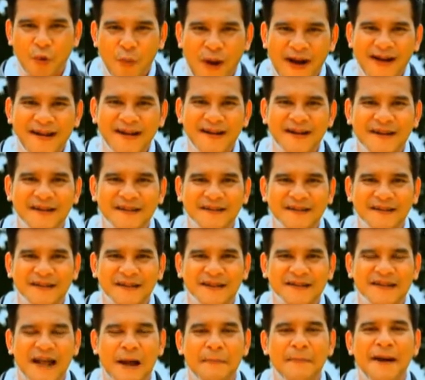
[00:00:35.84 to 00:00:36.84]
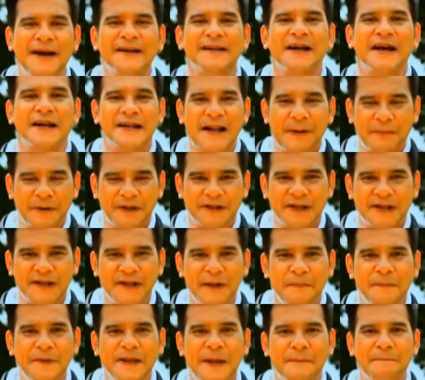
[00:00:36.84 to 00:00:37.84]
แต่วัดหนึ่งสามารถรับกระถิน
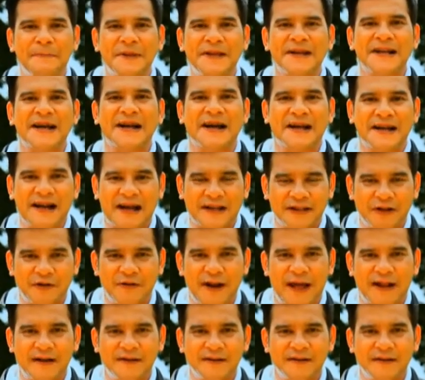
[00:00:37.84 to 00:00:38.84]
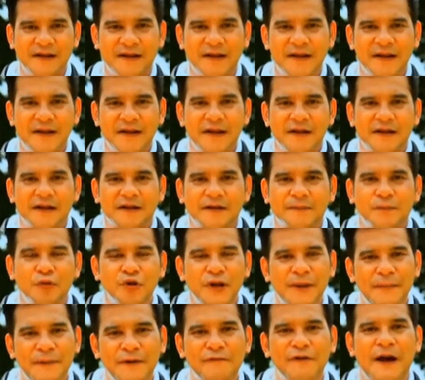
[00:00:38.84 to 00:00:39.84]
ได้เพียงปีละครั้งเท่านั้น
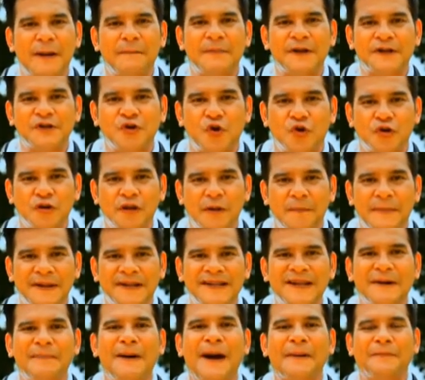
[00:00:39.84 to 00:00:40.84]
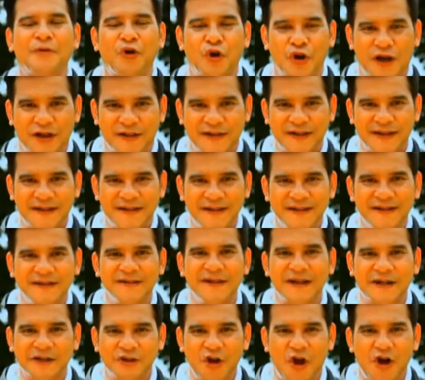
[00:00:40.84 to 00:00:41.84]
ผู้ที่มีความประสงค์จะเป็นเจ้าภาพทอดกระถิน
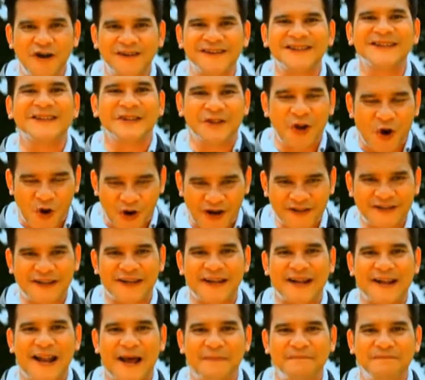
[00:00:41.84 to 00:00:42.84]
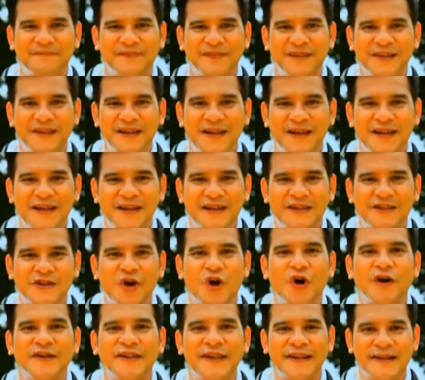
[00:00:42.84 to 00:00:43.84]
จึงต้องจองกระถินครับ จ
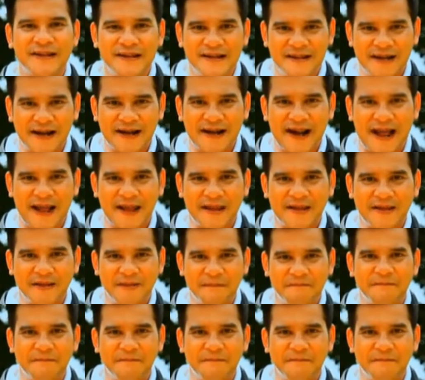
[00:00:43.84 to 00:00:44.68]
องกระถินคืออะไร